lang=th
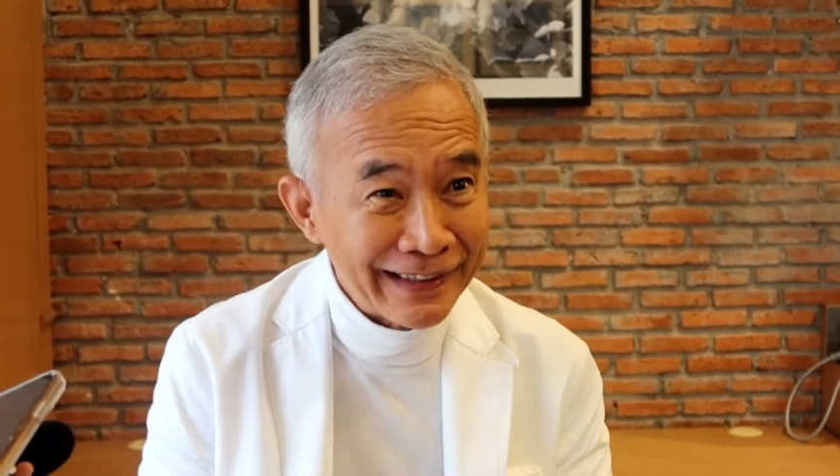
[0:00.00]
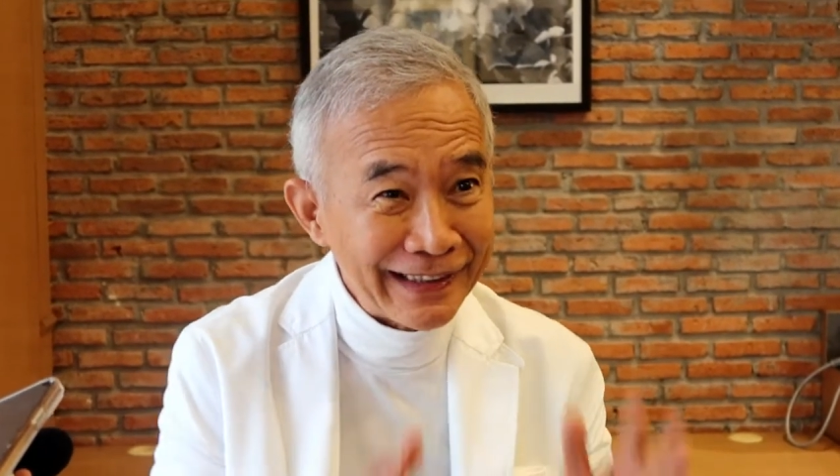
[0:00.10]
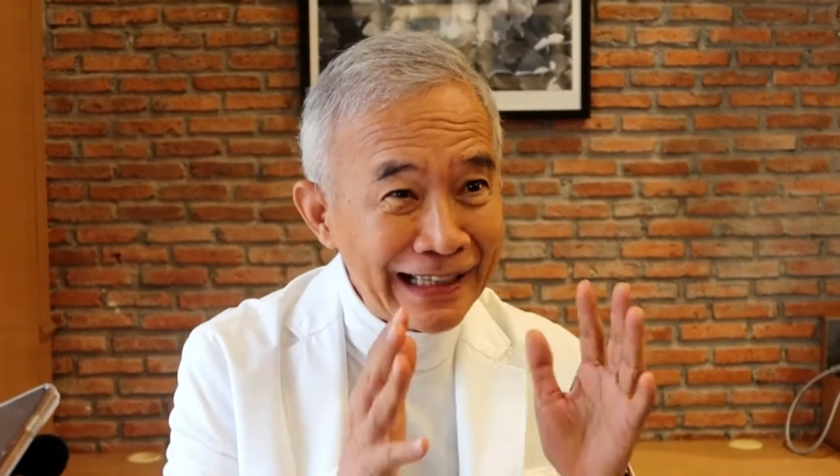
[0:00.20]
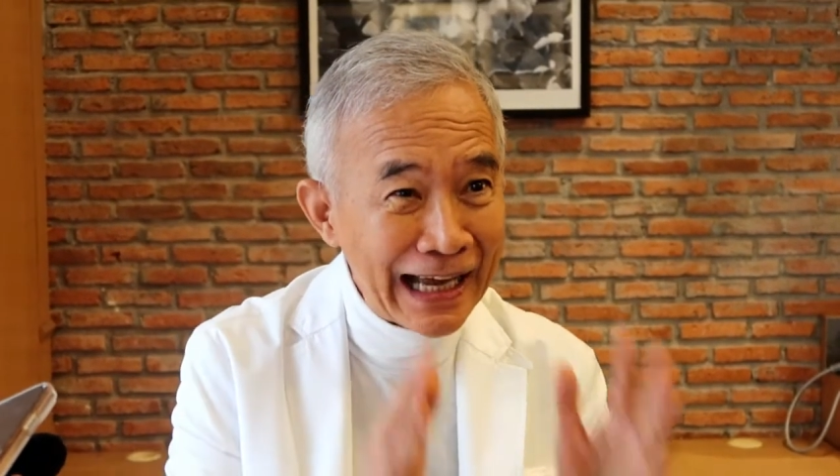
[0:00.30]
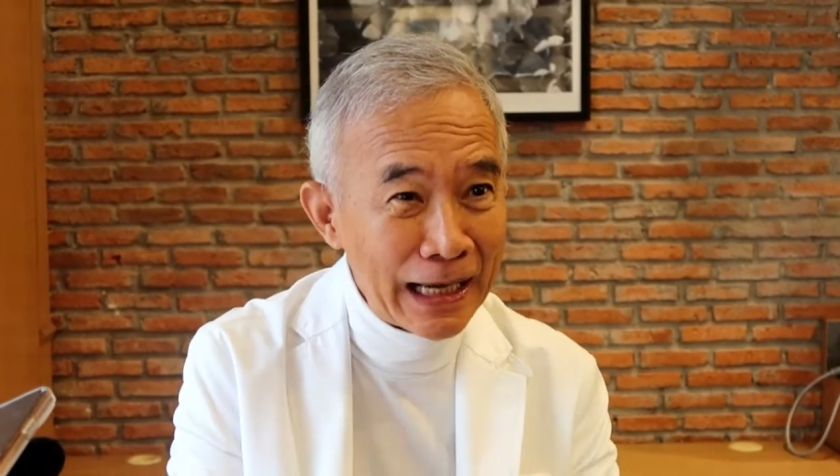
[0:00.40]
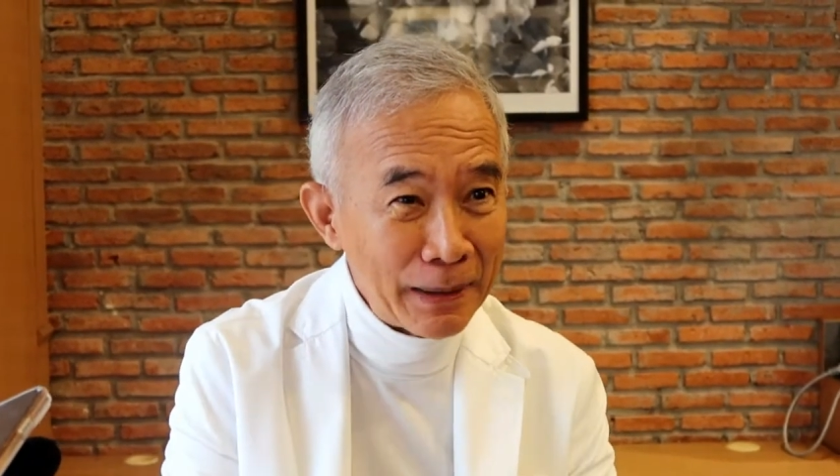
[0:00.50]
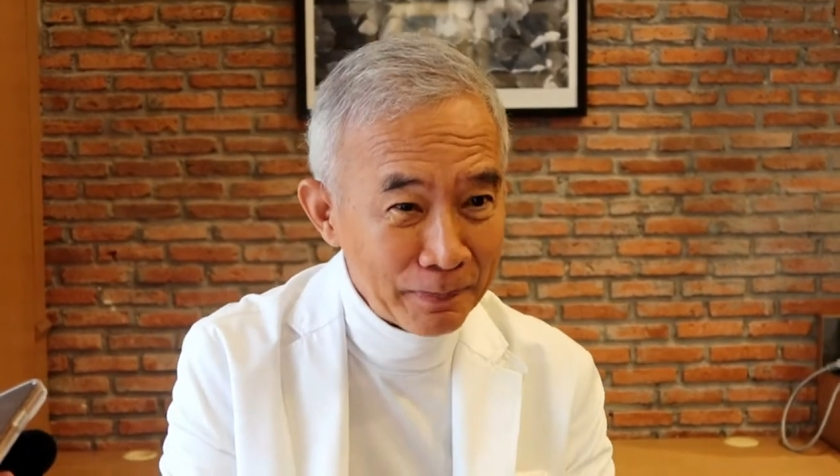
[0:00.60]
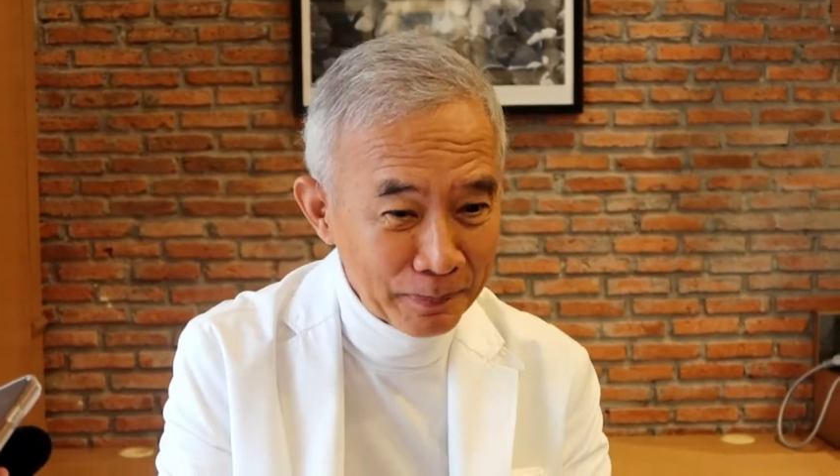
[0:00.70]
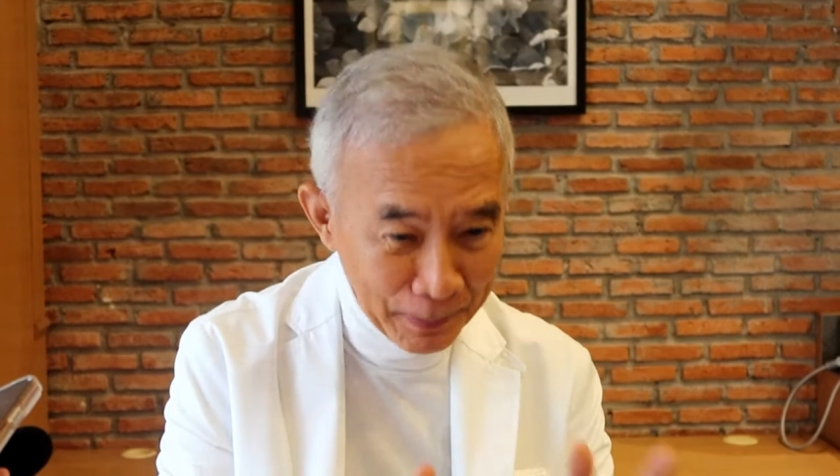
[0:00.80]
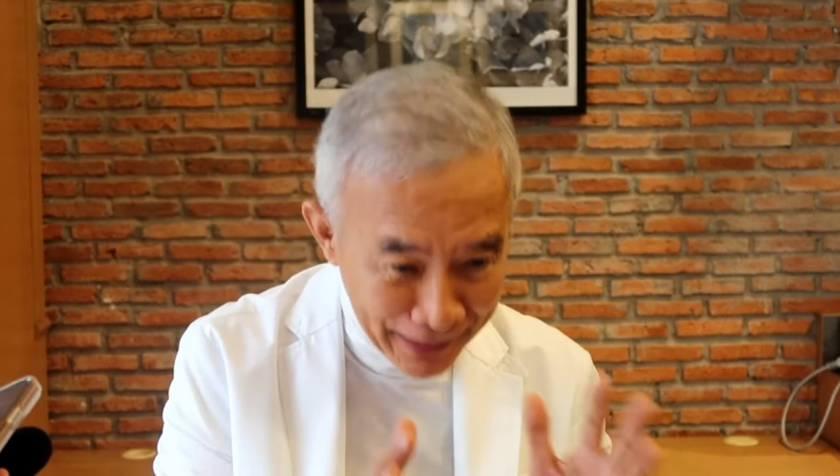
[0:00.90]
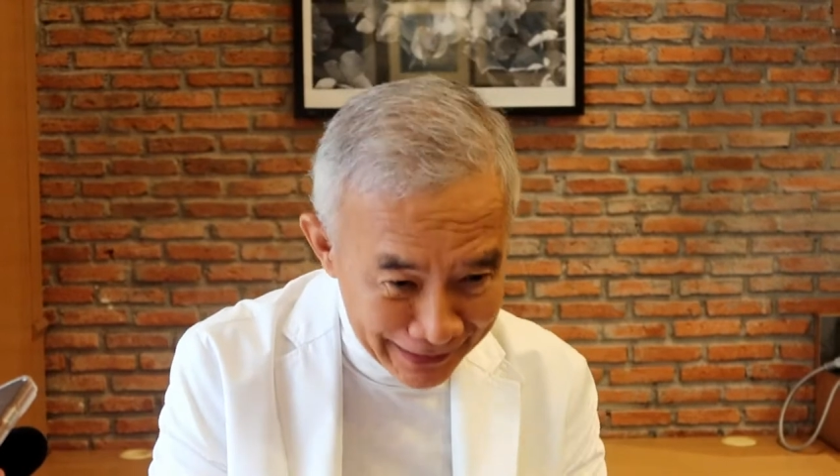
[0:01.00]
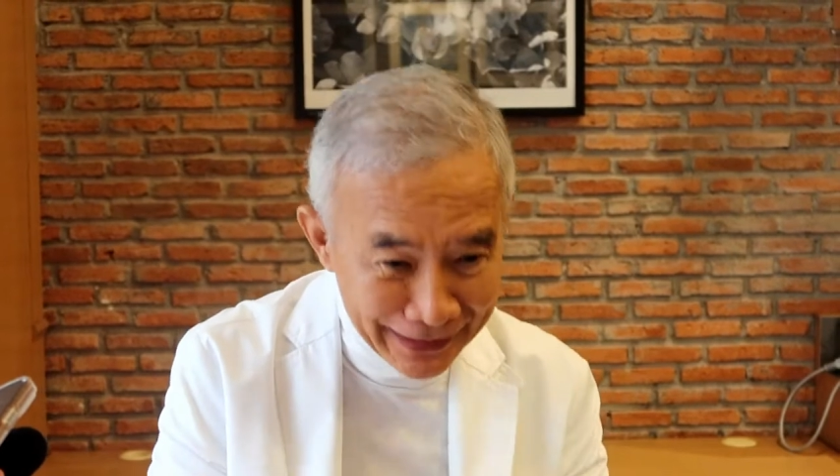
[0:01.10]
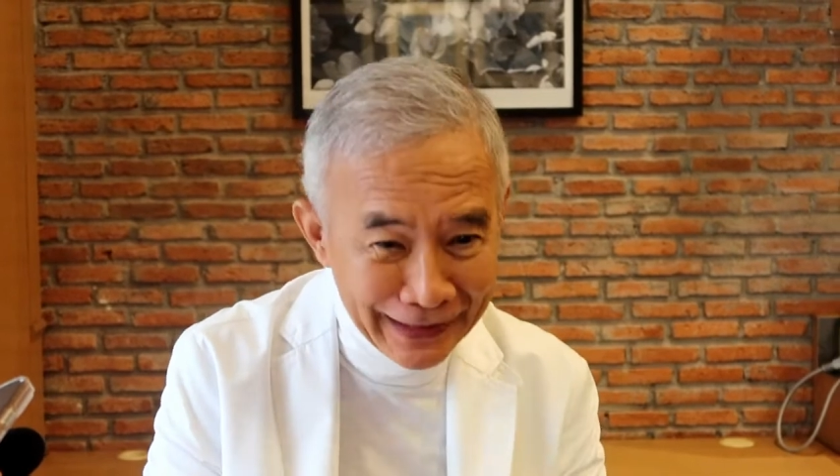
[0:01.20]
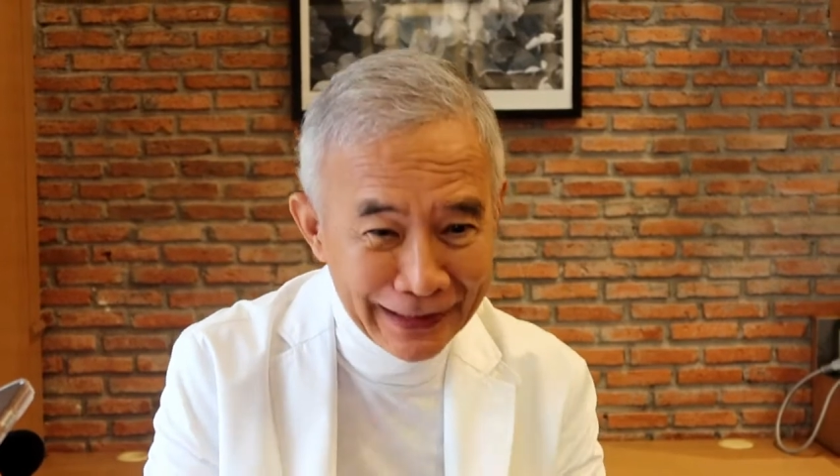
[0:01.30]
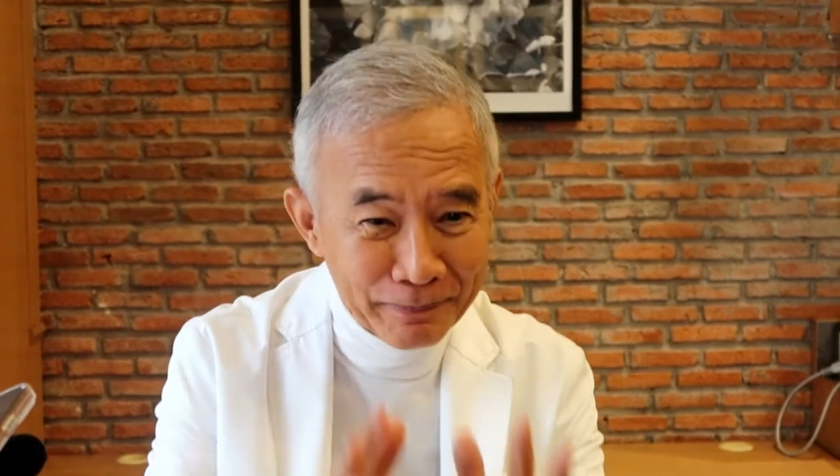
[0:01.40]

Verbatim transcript: กีฬาประเภทนี้